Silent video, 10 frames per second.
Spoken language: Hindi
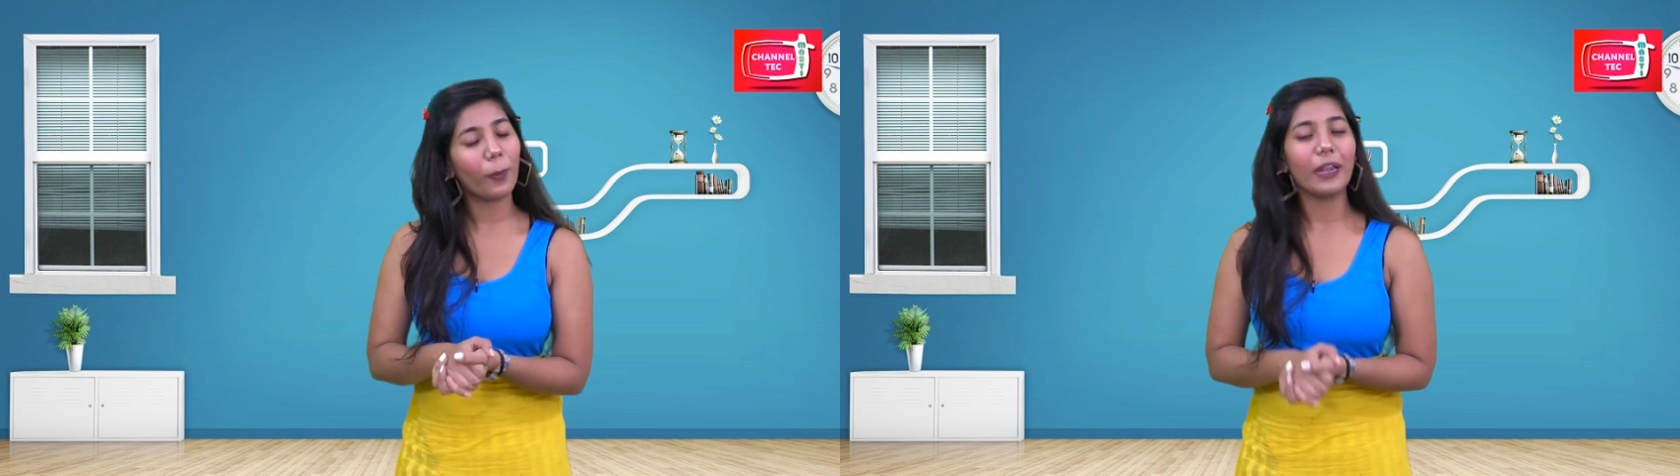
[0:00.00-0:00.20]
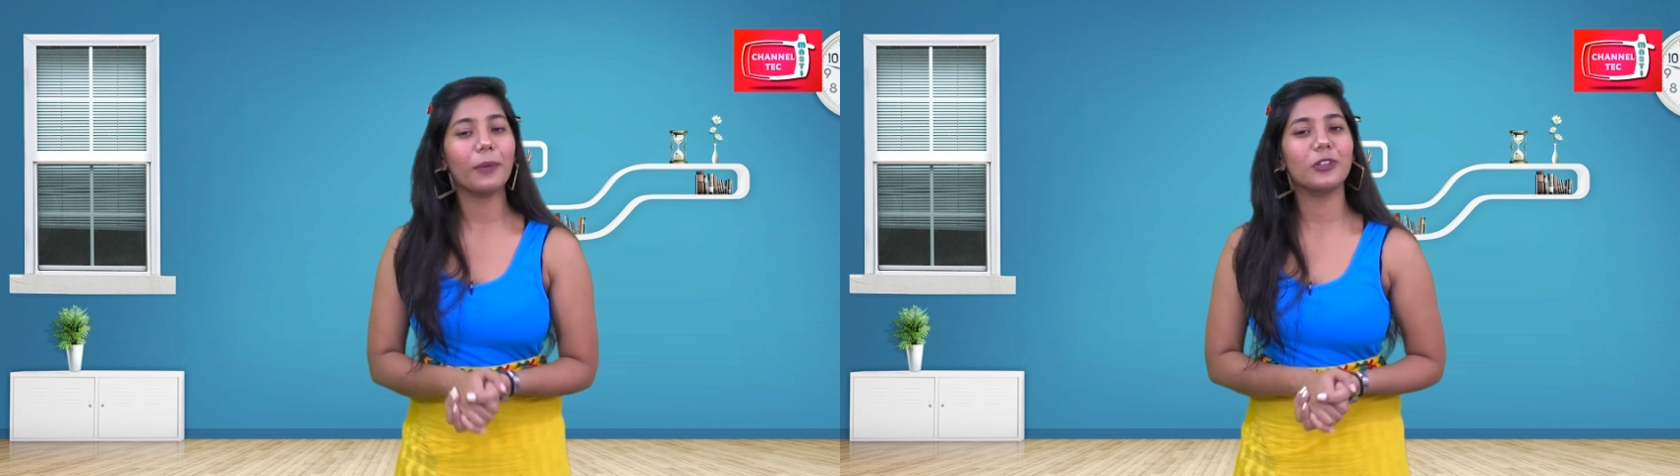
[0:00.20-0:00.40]

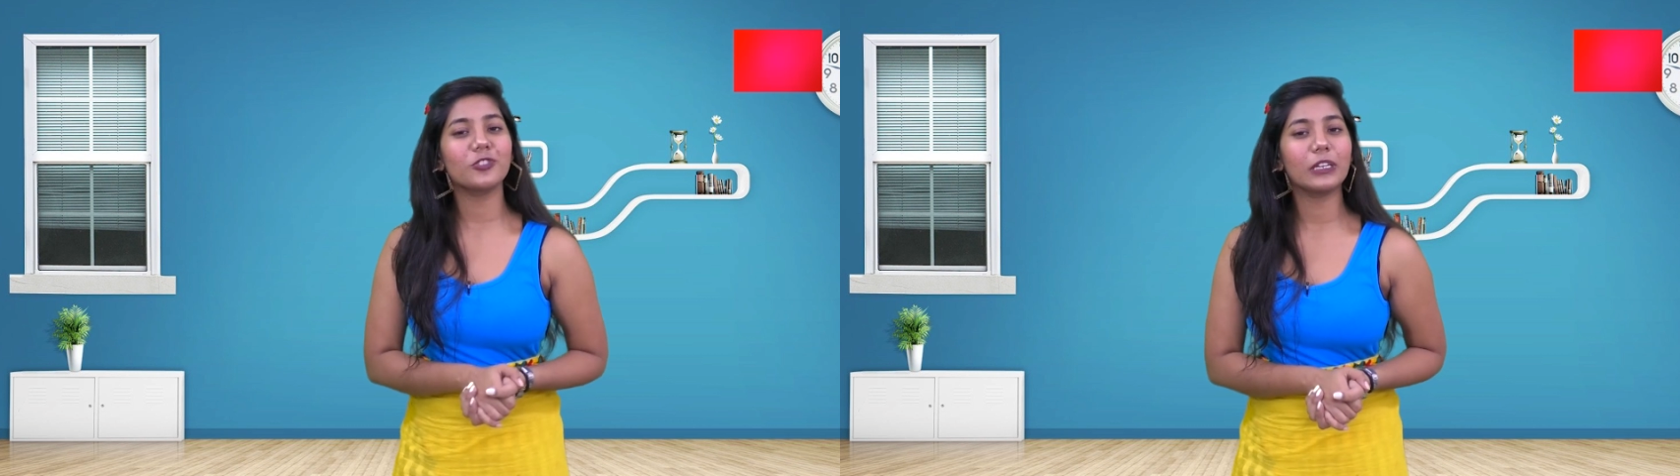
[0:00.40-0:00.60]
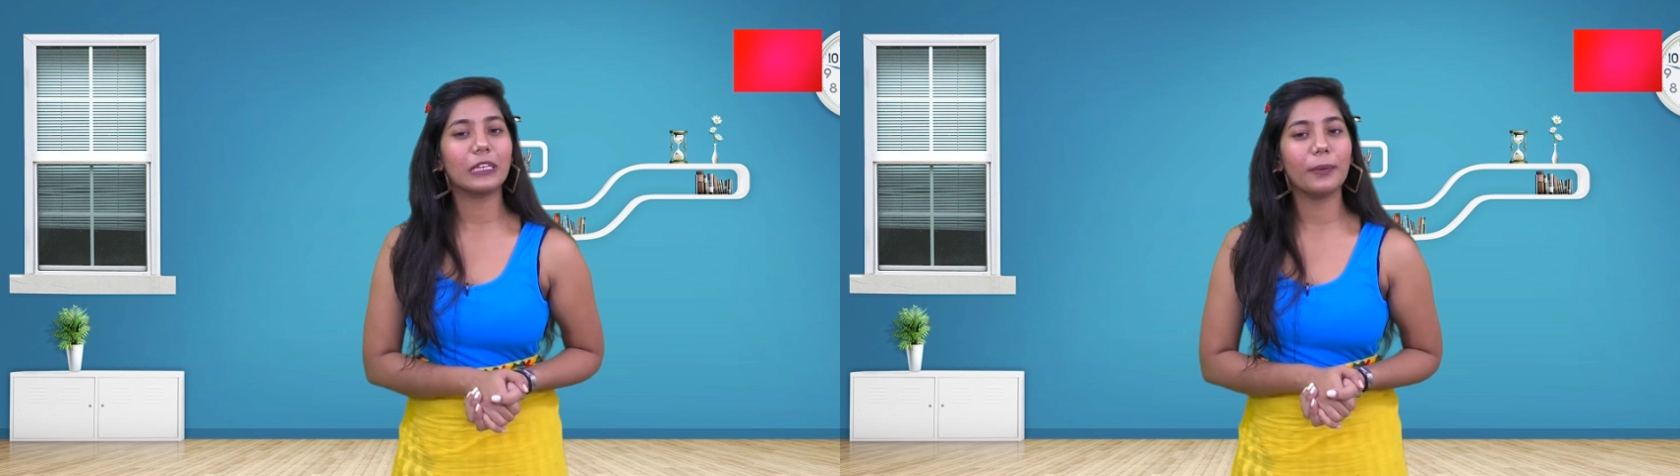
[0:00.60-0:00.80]
बड़े
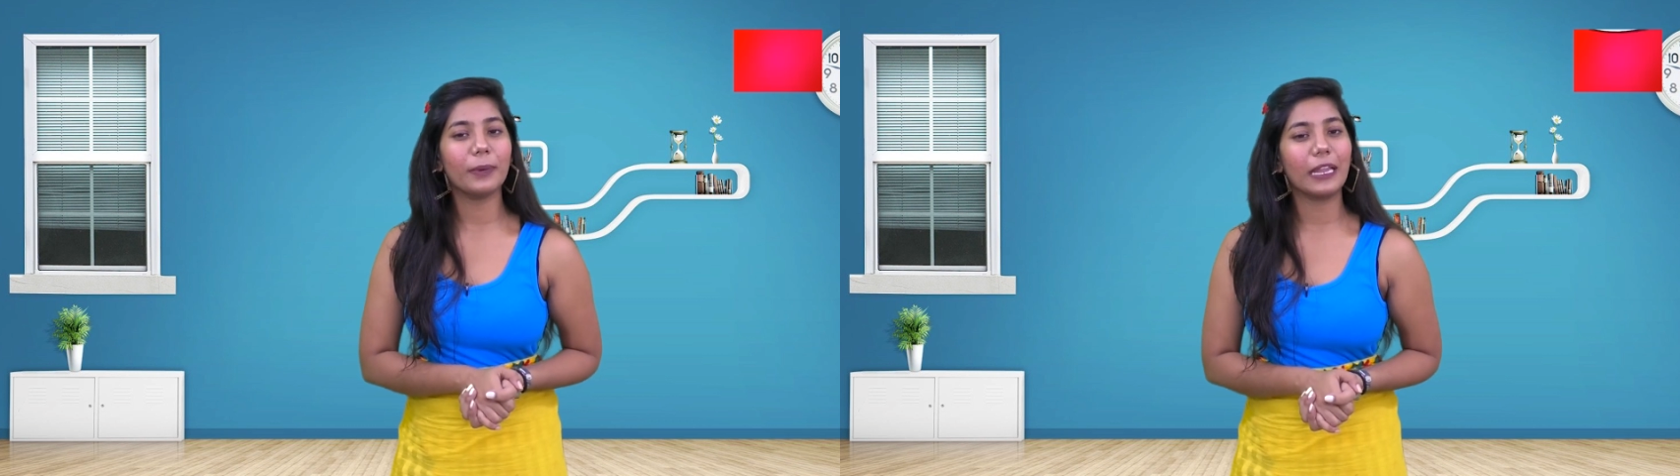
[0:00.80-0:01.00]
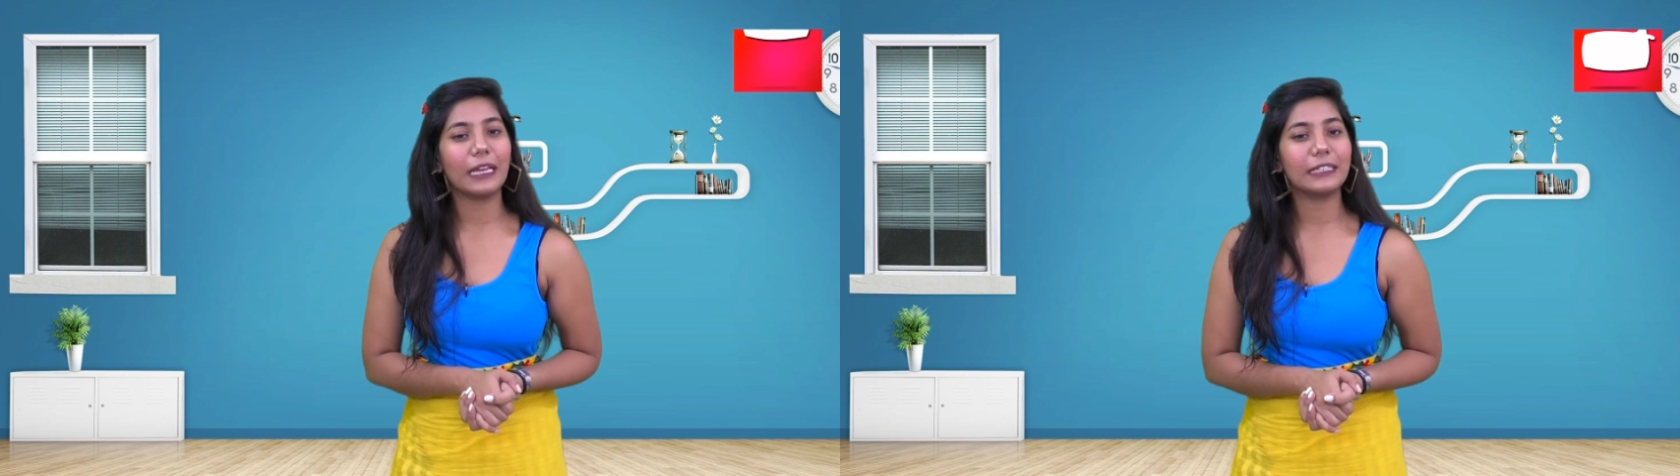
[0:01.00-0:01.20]
बजट की
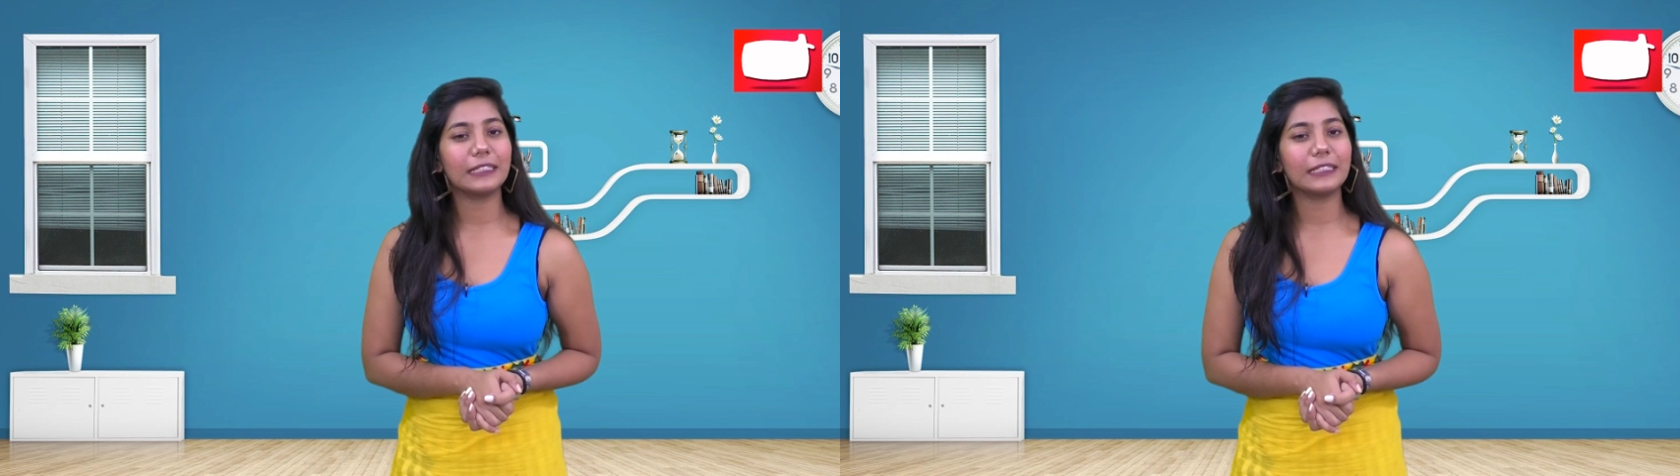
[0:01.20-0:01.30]
बना